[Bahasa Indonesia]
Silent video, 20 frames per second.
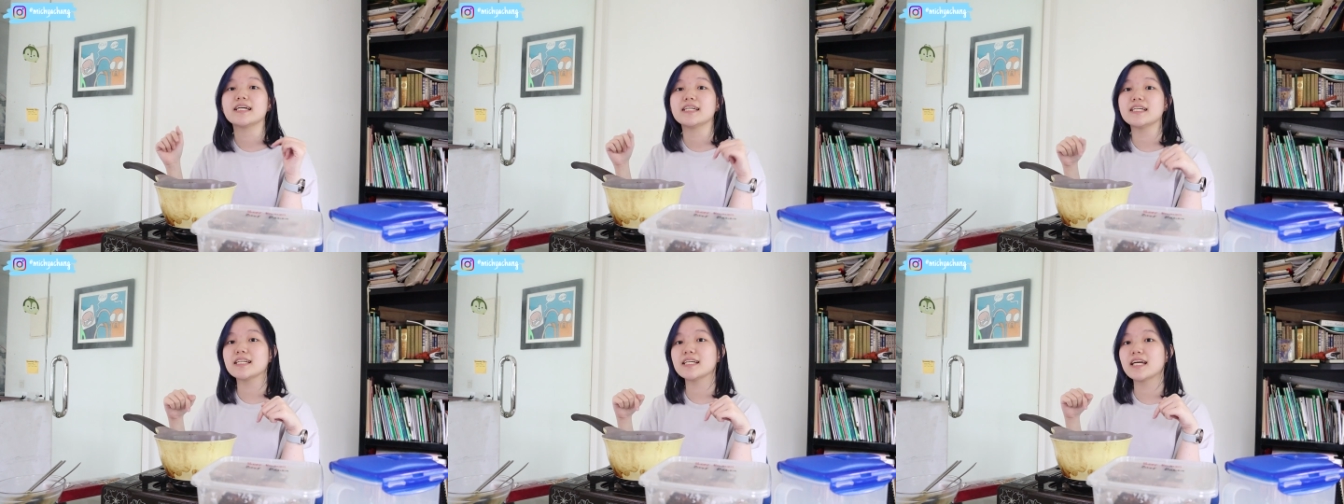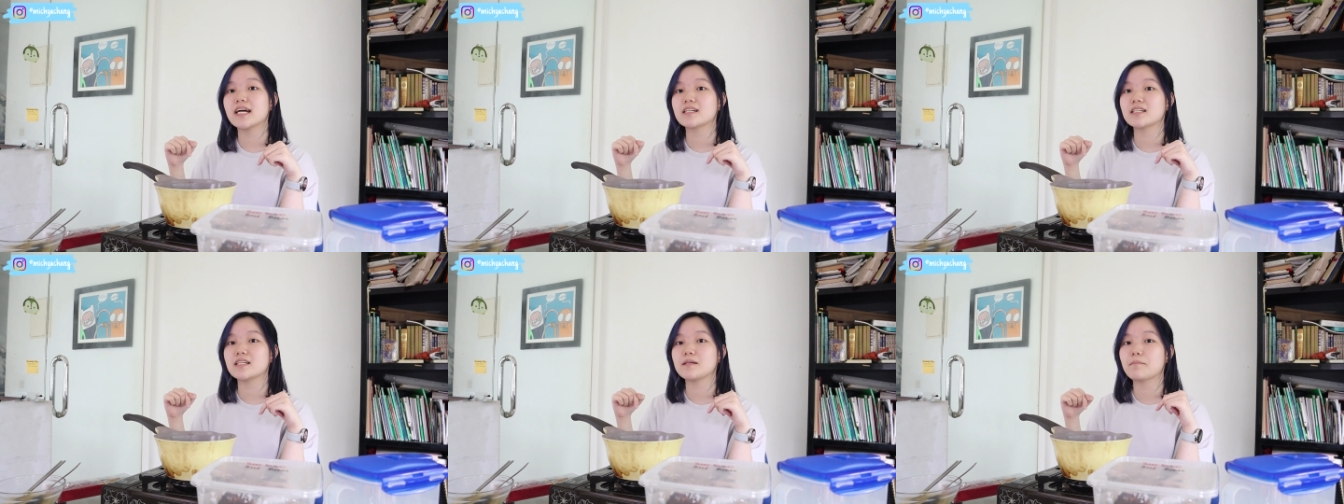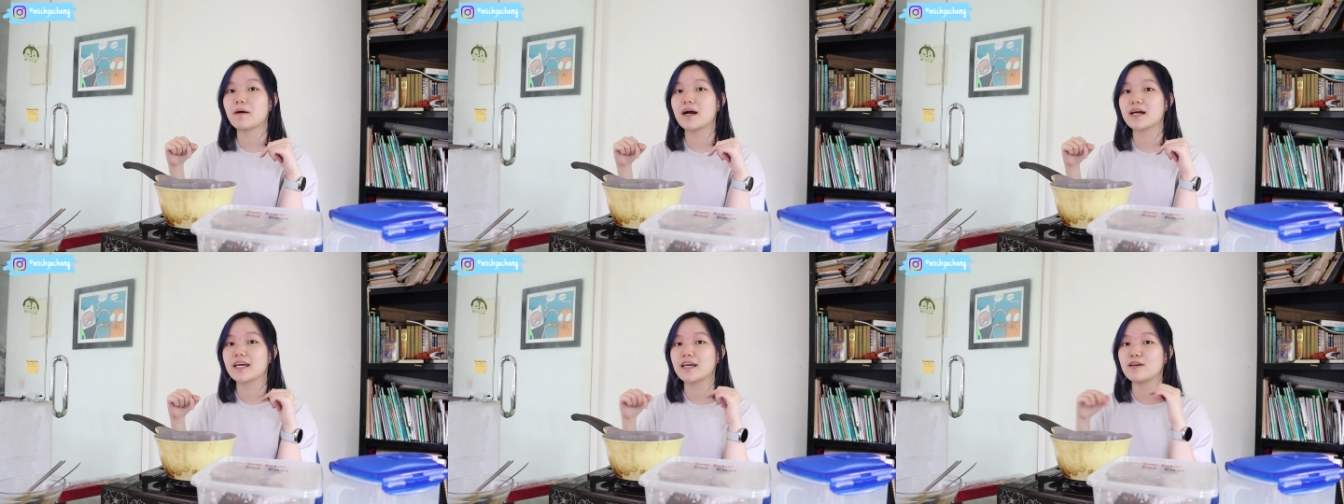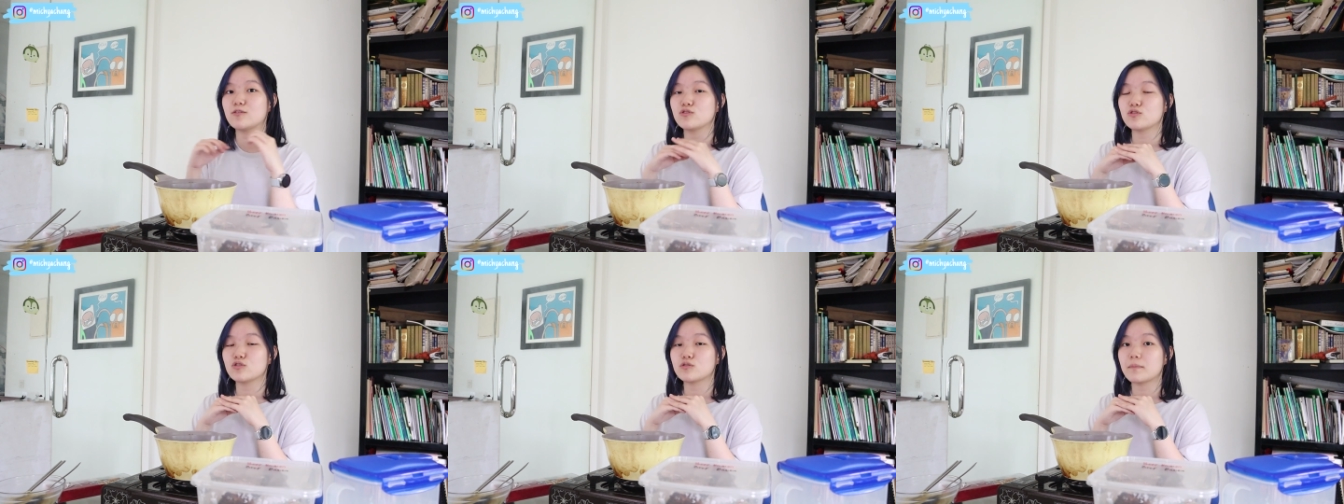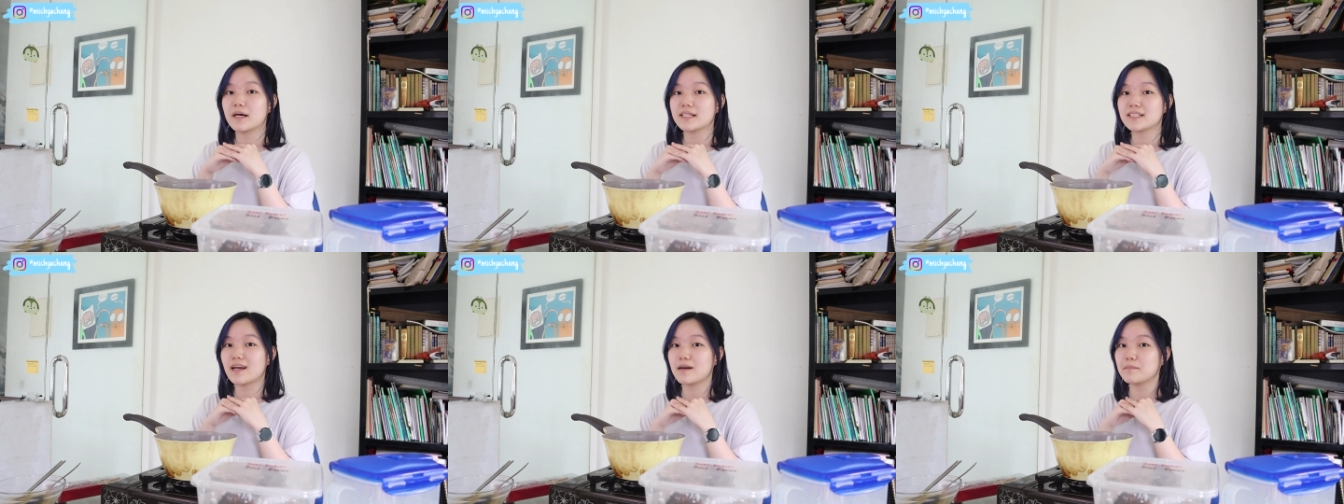air yang dipakai
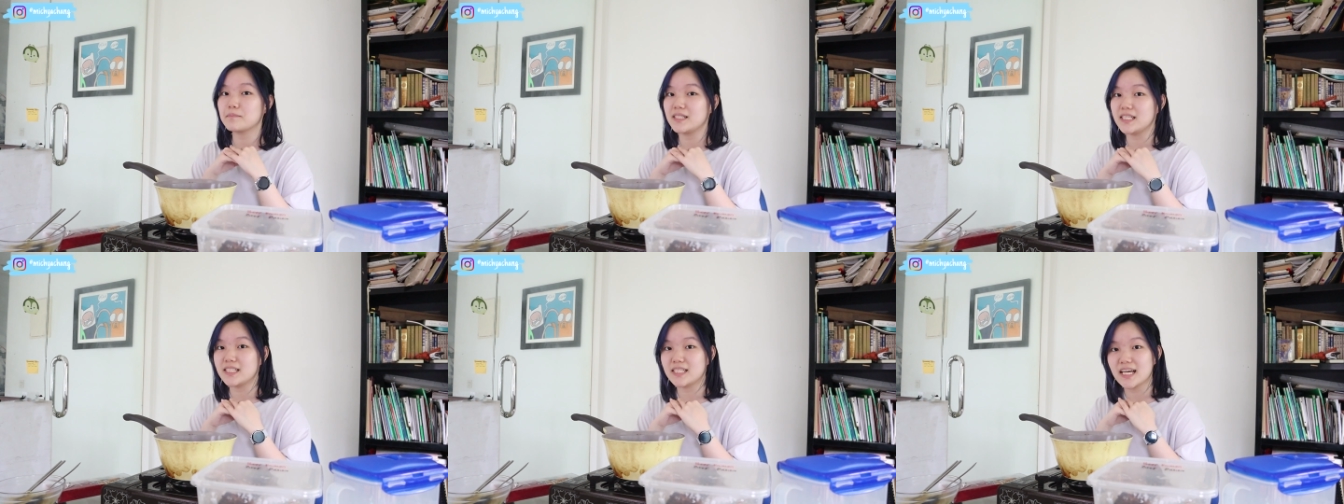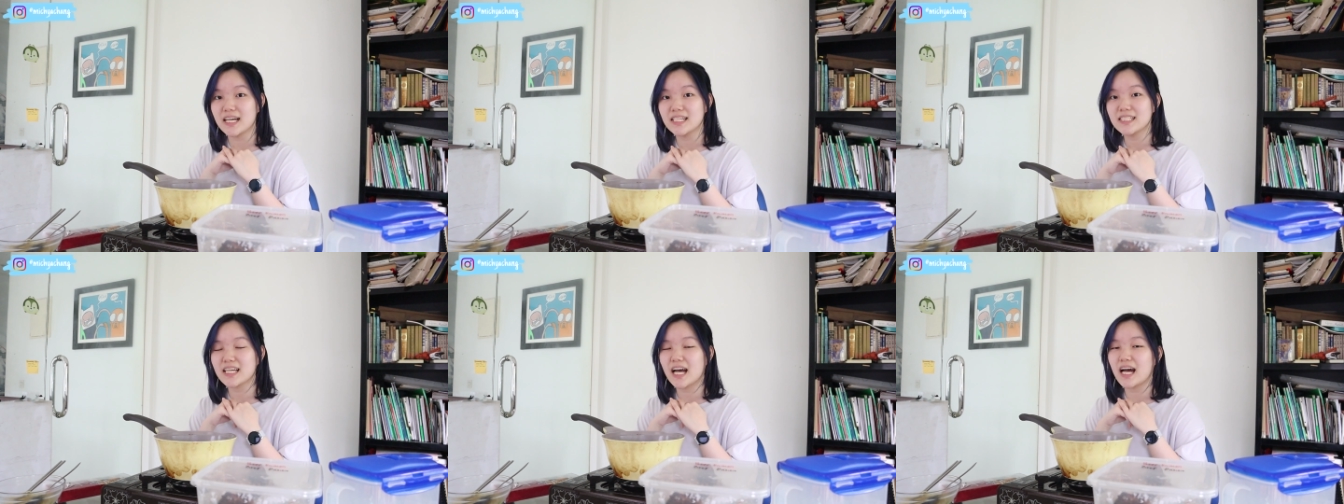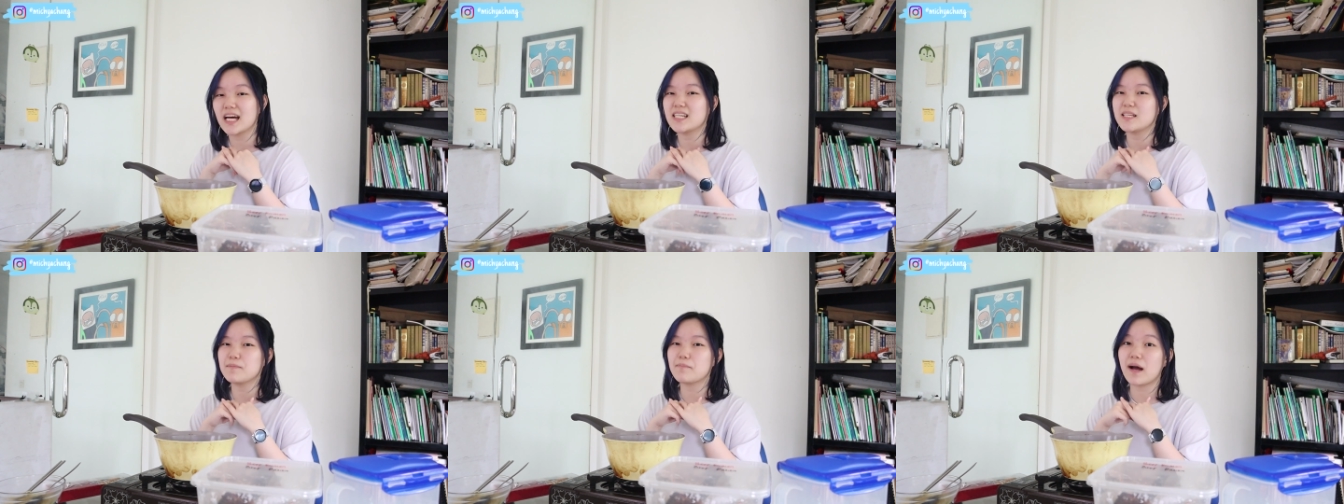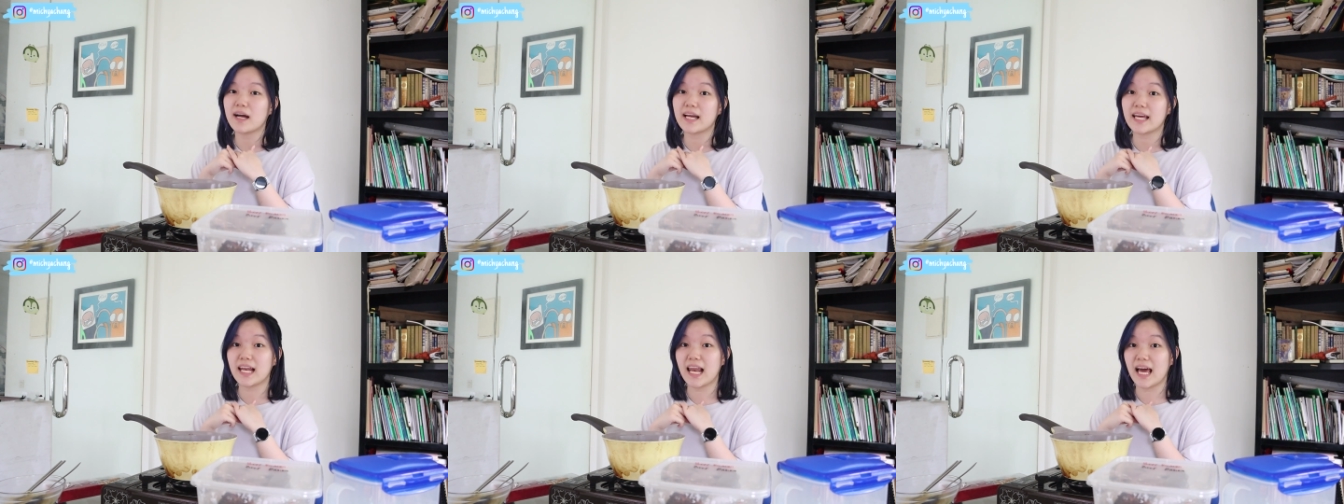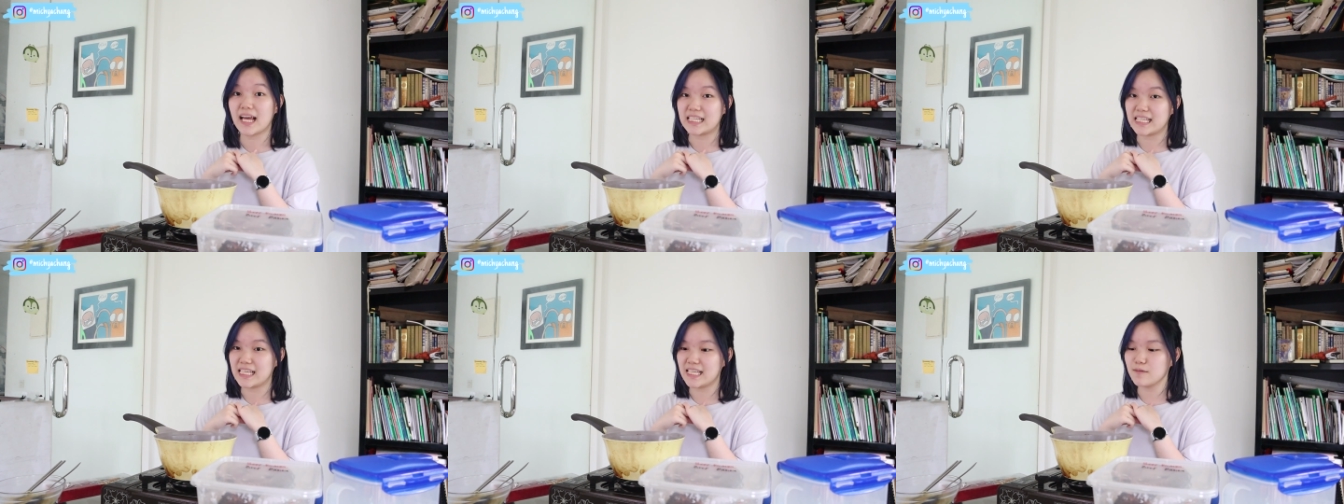untuk masak mie-nya jangan dipakai
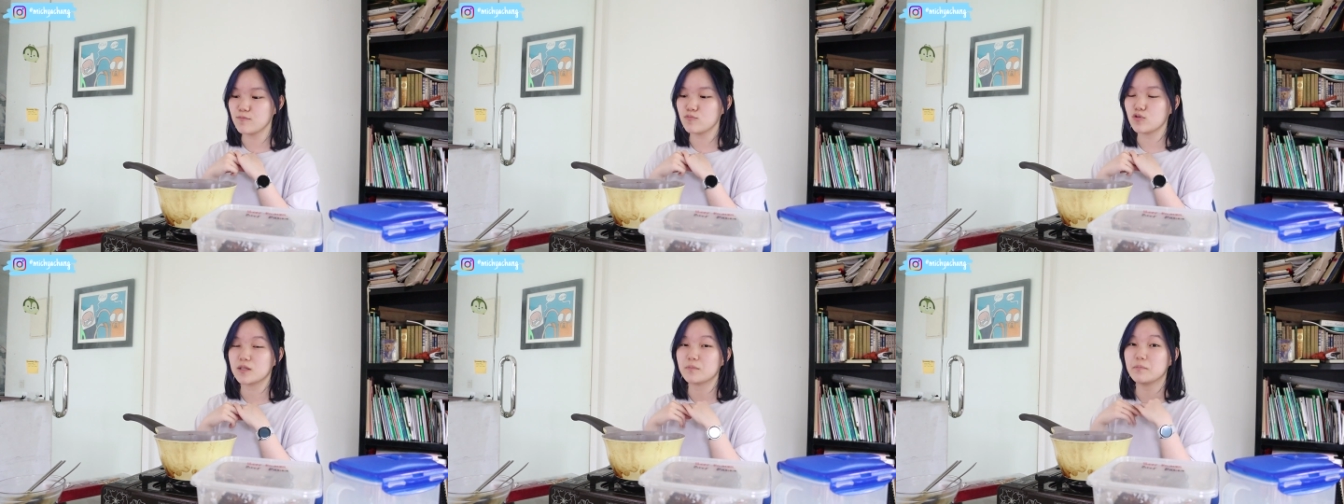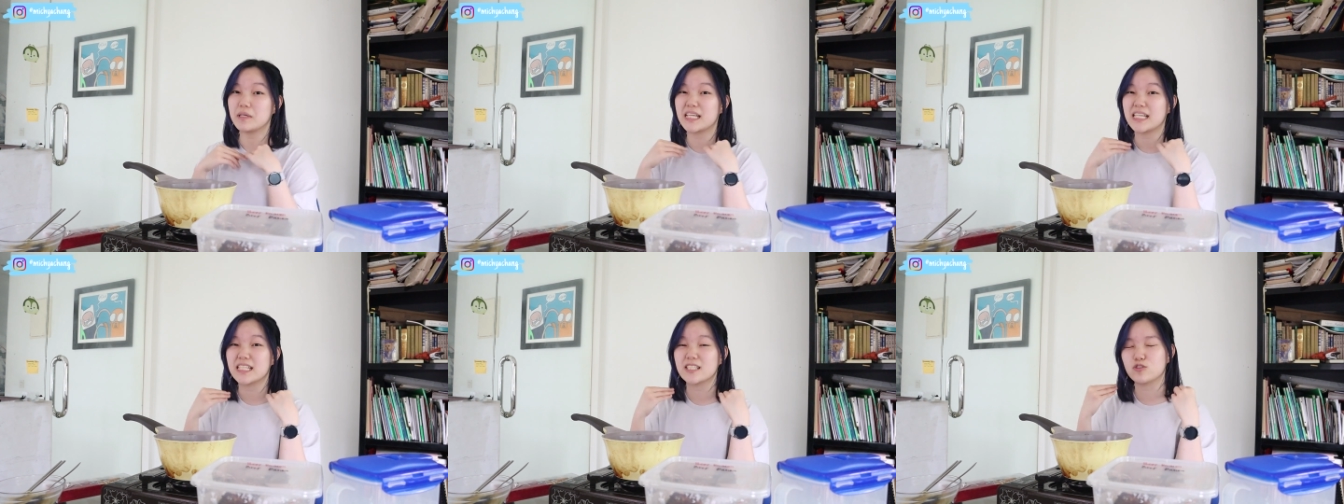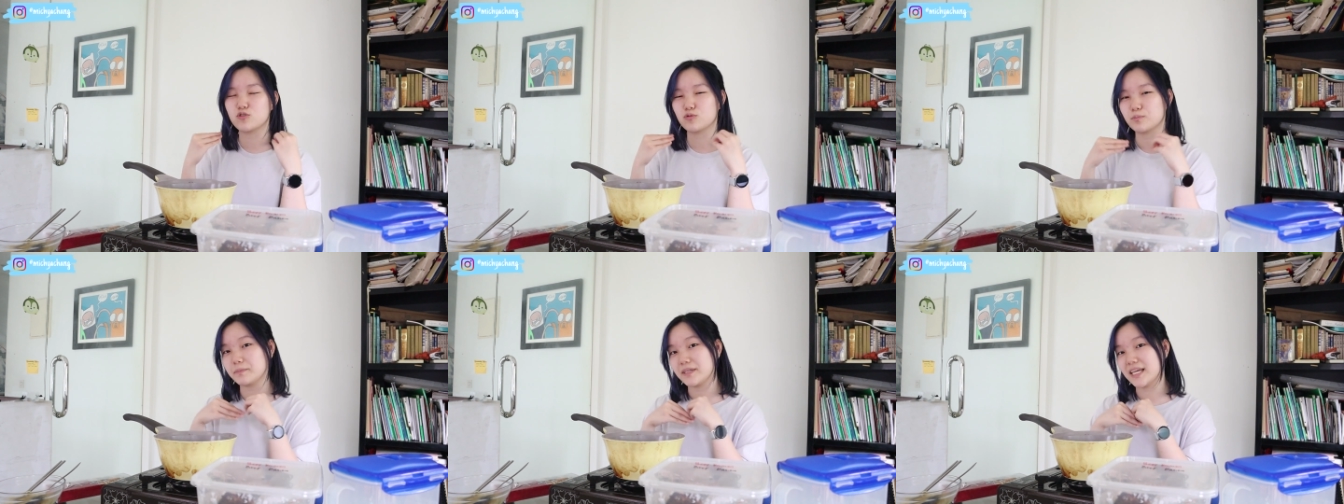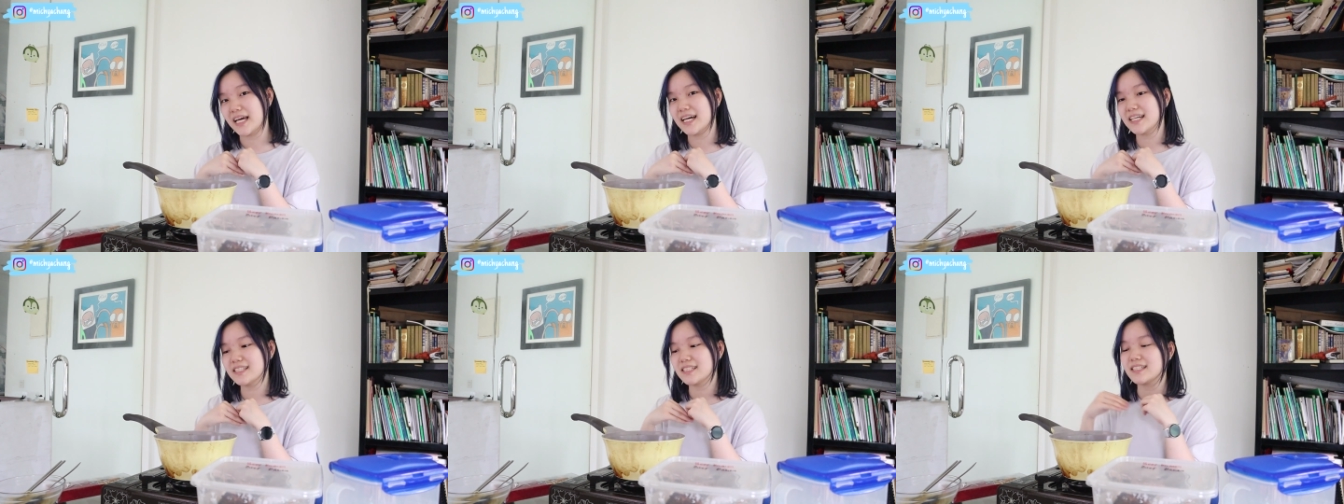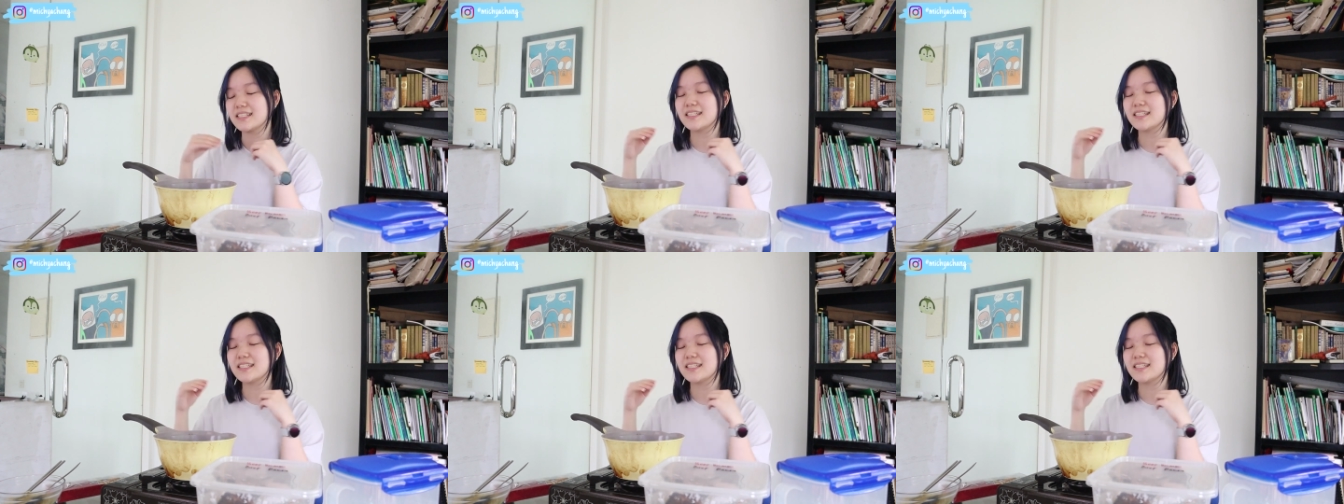lagi buat bikin supnya.